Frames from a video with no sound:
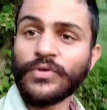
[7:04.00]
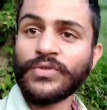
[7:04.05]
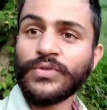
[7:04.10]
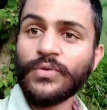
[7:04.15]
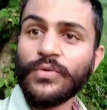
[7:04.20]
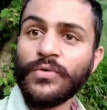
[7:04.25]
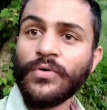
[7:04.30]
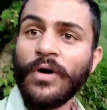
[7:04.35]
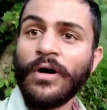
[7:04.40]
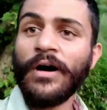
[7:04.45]

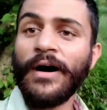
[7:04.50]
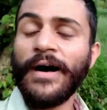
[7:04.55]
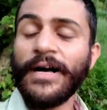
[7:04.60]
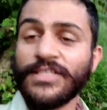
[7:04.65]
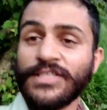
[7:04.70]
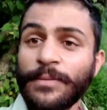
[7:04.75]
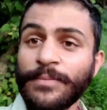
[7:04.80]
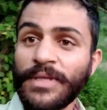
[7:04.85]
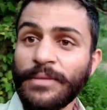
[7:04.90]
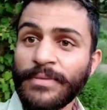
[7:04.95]
दोस्तों
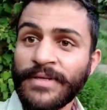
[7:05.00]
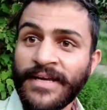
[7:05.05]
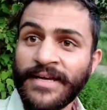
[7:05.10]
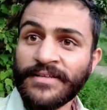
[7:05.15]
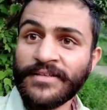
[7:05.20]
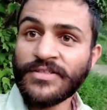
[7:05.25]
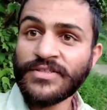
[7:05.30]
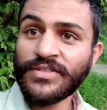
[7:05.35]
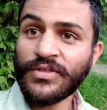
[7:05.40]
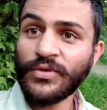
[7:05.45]
आज हमने
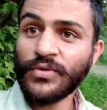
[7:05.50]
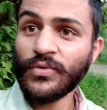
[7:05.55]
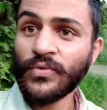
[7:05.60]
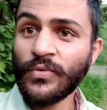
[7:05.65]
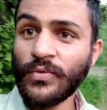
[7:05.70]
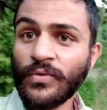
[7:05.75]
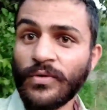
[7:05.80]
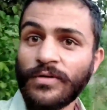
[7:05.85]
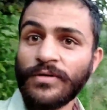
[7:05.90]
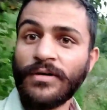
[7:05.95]
बनाए थे
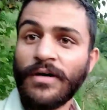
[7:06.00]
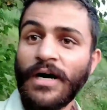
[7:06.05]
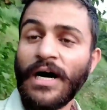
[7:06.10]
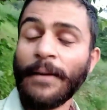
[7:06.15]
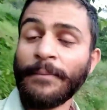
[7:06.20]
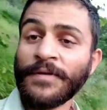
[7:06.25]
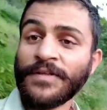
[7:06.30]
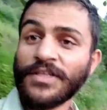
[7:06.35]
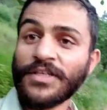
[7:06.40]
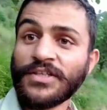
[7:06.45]
सिड्डू
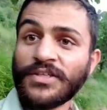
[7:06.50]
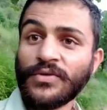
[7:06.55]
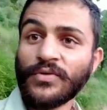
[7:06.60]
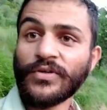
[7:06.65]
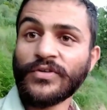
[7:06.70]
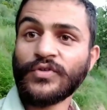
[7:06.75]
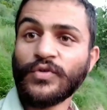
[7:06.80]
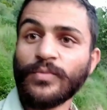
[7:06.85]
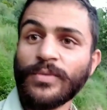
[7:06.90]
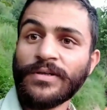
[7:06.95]
आपने
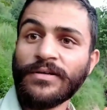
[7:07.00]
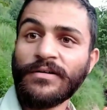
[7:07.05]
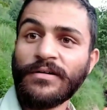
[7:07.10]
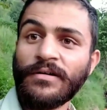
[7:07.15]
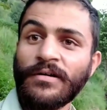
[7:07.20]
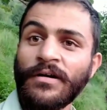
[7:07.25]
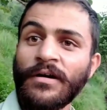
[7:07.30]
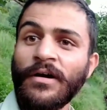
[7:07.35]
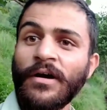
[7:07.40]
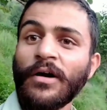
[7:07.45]
देखे होंगे सुबह
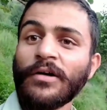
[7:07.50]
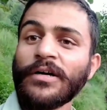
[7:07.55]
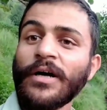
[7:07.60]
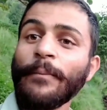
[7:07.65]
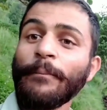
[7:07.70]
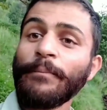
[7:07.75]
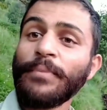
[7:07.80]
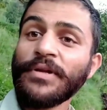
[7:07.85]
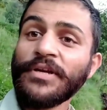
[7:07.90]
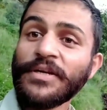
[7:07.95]

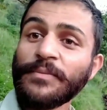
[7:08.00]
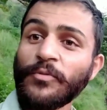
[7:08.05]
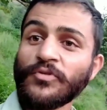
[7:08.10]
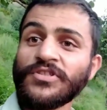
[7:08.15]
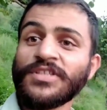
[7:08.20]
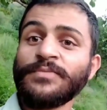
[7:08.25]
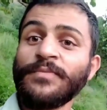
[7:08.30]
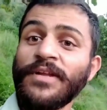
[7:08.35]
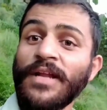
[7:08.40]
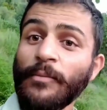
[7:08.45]
कंप्लीट
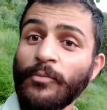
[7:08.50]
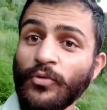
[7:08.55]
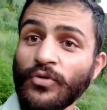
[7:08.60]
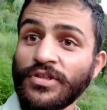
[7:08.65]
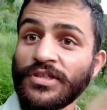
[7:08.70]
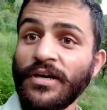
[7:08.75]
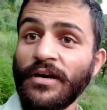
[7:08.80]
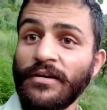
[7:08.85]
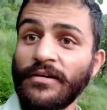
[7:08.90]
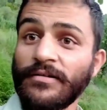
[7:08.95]
प्रोसेस मैंने
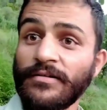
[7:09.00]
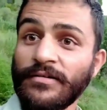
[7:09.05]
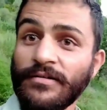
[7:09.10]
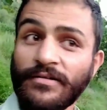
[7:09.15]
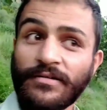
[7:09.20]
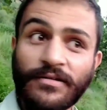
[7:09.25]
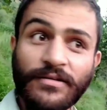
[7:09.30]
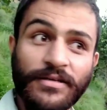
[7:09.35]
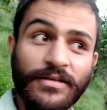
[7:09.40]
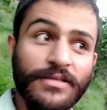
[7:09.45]
आपको दिखाया
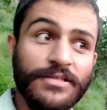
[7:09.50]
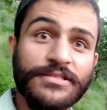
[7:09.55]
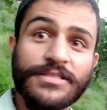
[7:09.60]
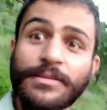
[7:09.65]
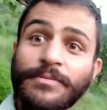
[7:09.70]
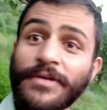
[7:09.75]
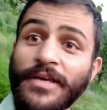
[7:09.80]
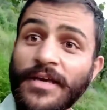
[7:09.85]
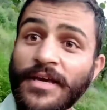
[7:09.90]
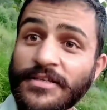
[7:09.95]

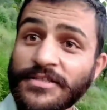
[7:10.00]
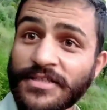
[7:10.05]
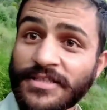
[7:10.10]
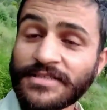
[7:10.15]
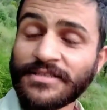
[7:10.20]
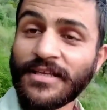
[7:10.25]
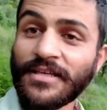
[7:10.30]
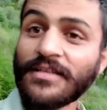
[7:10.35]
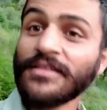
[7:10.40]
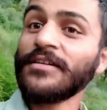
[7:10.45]
सिर्फ एक
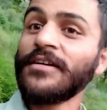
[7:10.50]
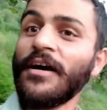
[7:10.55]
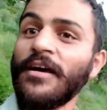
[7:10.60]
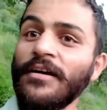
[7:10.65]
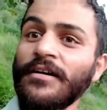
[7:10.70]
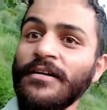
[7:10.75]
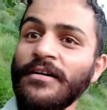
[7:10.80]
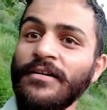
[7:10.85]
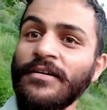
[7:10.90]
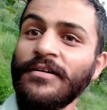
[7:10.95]
चीज़ नहीं
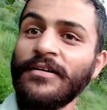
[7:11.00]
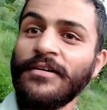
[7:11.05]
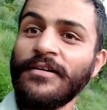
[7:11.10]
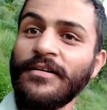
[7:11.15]
दिखाया